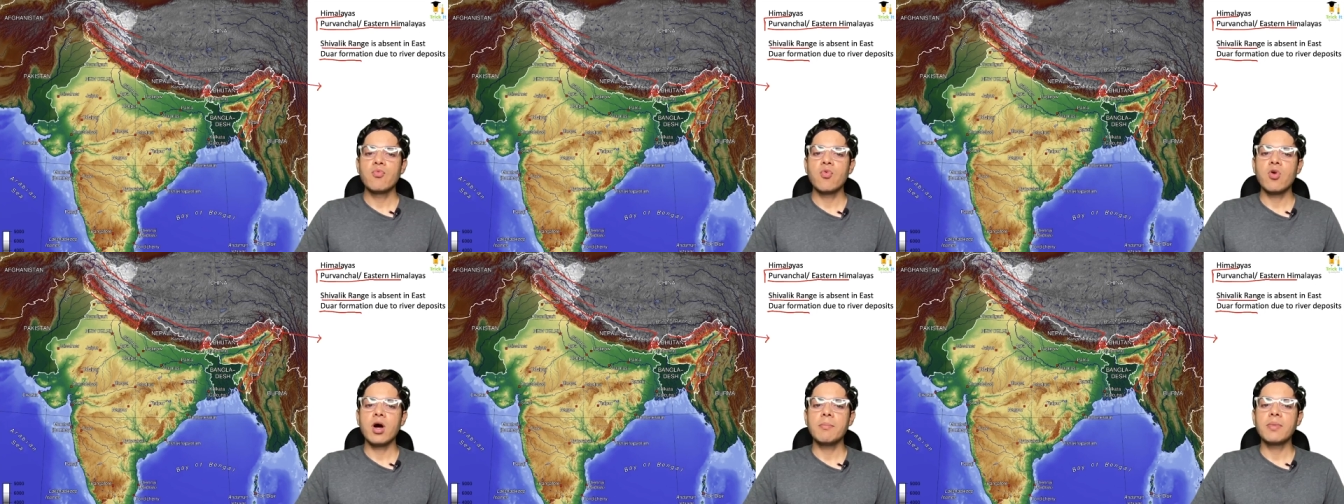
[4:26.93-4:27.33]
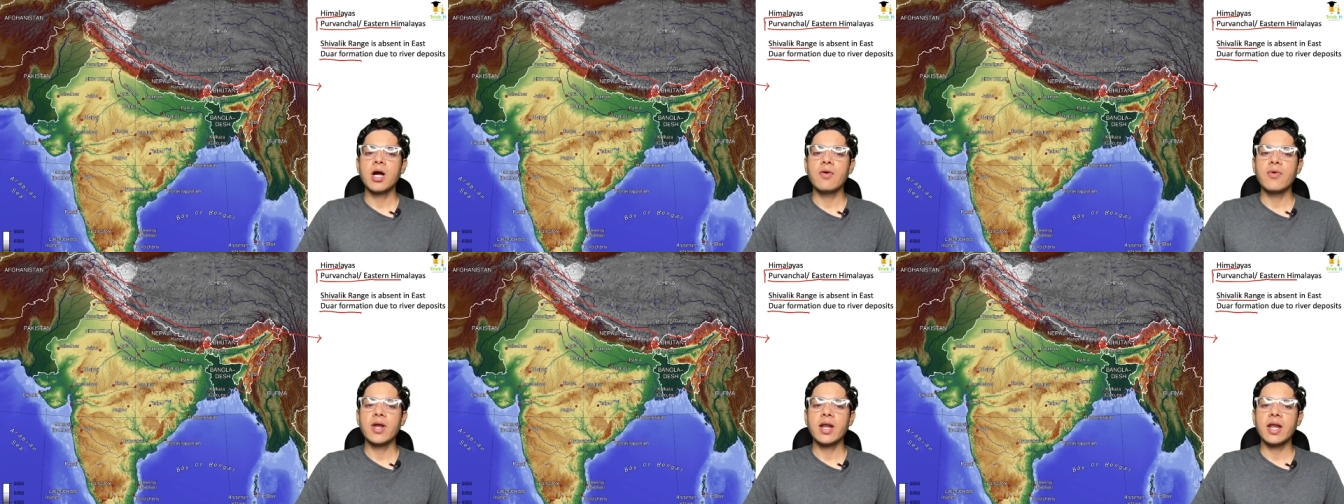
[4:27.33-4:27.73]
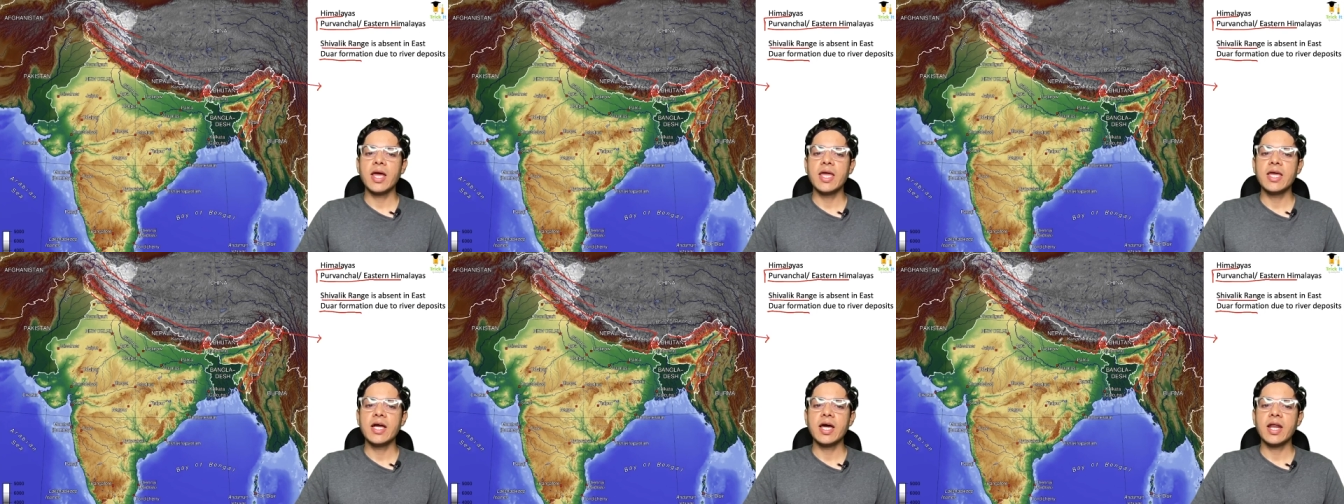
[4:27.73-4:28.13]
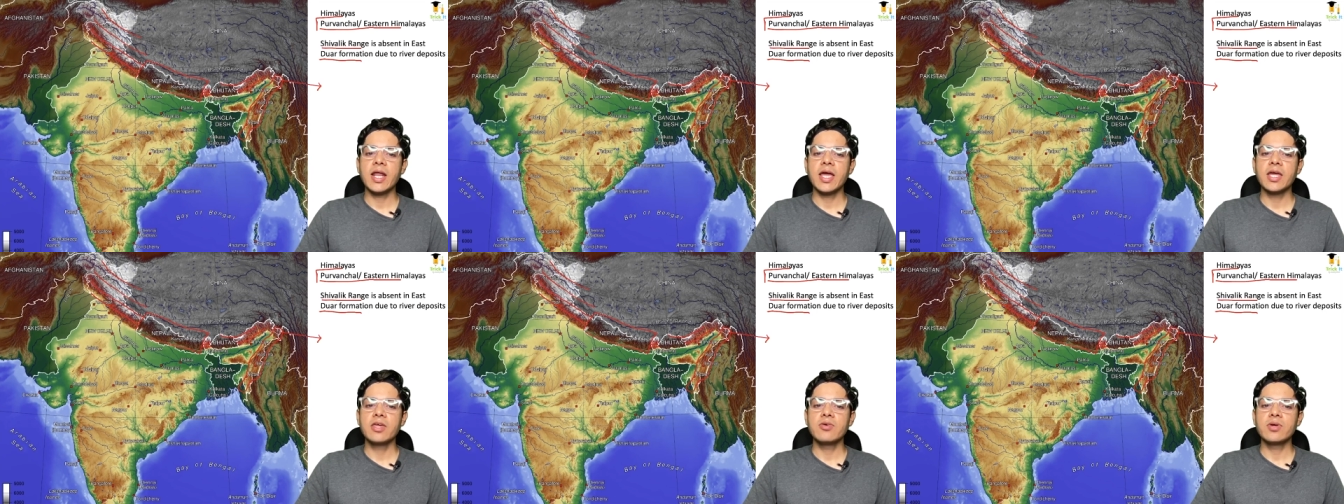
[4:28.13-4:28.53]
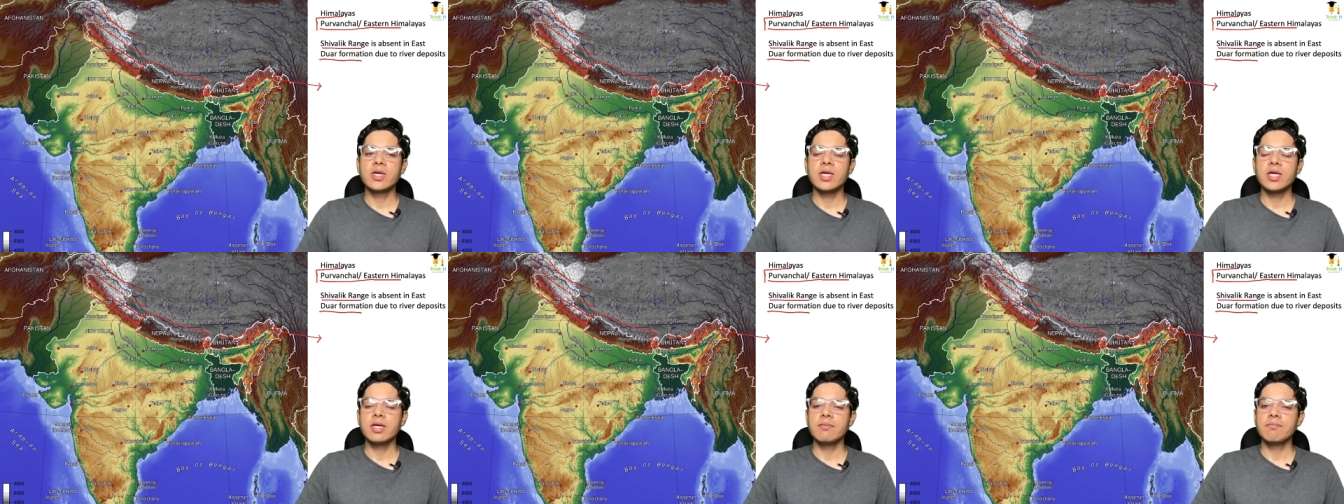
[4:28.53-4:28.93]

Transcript: वो हम कवर नहीं कर रहे हैं क्योंकि